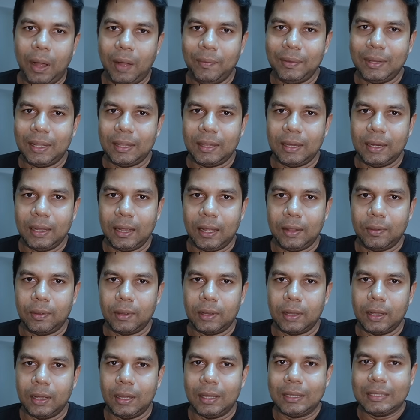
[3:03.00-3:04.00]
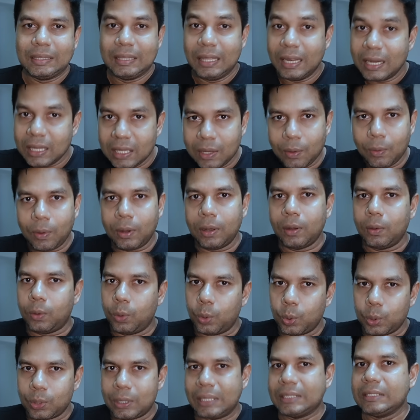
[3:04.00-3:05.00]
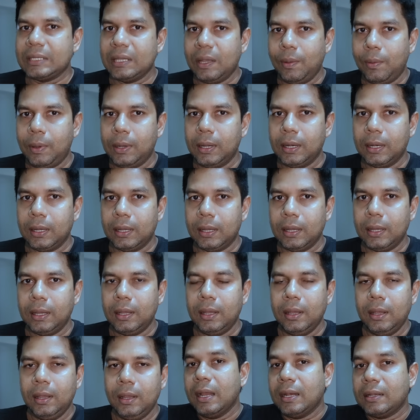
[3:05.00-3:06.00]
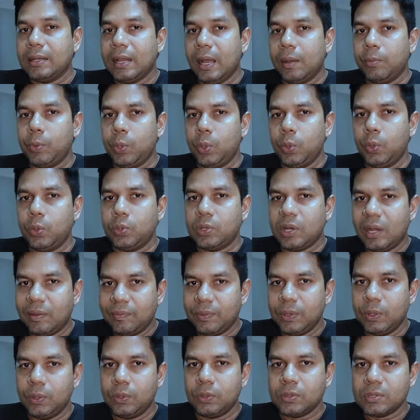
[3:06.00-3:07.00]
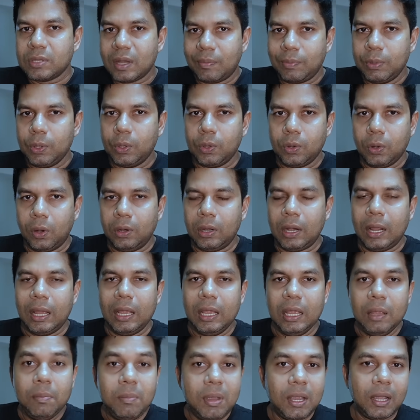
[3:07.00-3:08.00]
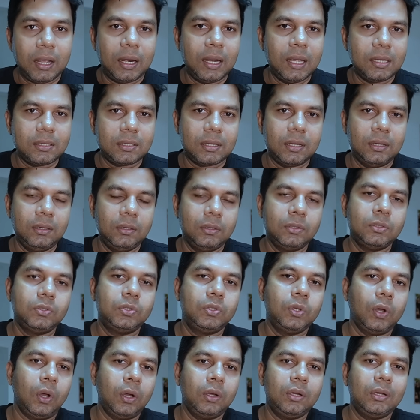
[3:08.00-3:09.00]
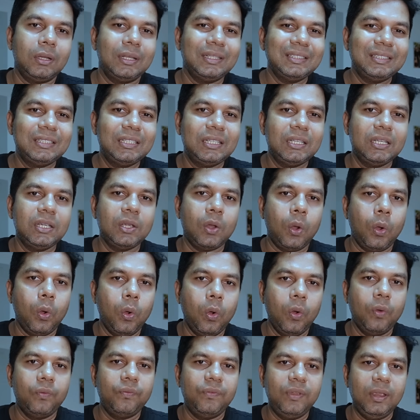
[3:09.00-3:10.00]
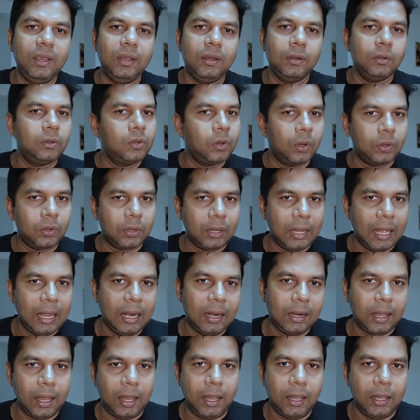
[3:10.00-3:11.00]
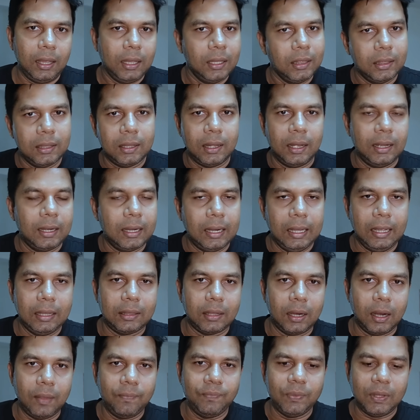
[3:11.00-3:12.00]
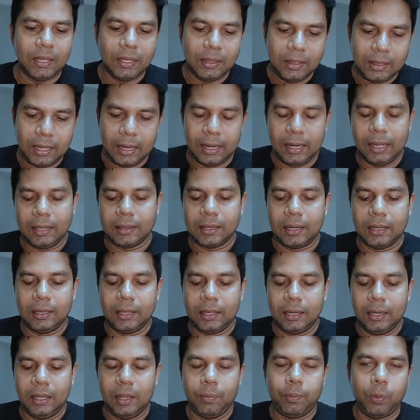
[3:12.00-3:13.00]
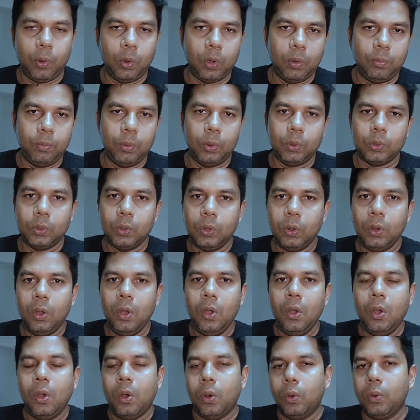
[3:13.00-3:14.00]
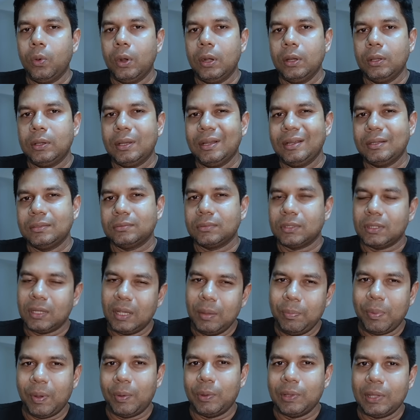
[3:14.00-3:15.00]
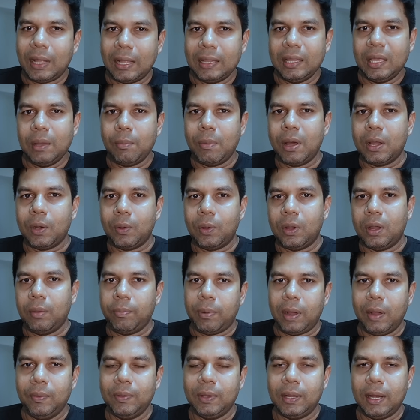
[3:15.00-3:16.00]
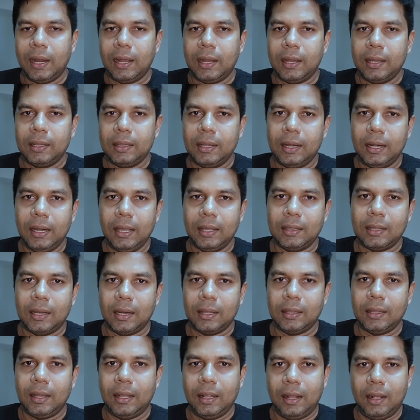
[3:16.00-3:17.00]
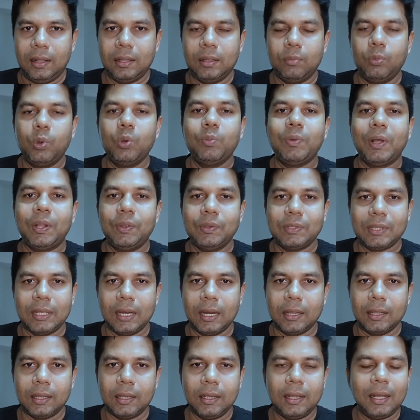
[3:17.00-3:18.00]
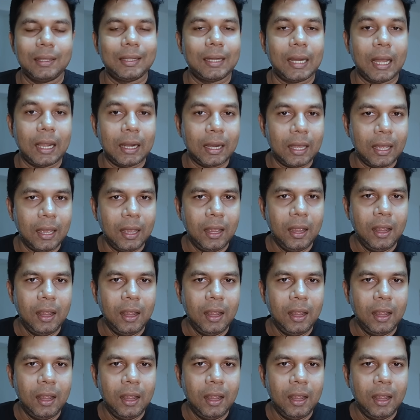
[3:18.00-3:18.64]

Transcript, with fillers: பாவிக்க தெரியாதவங்க தெரிஞ்சவங்ககிட்ட கொடுத்தா செய்ய வேண்டியிருக்கு டபிள்யூ டாட் இமிக்ரேஷன் டாட் ஜிஓவி டாட் எல்கே இந்த இணையதளம் இந்த இணையதளத்துக்கு நீங்கள் போகும்போது உங்களுக்கு இப்போ வந்து அதிகமானவங்க பாவிக்கிறாங்க இந்த இணையதளத்தை அதாவது முன்பதிவு செய்கிறதுக்கு அதனால்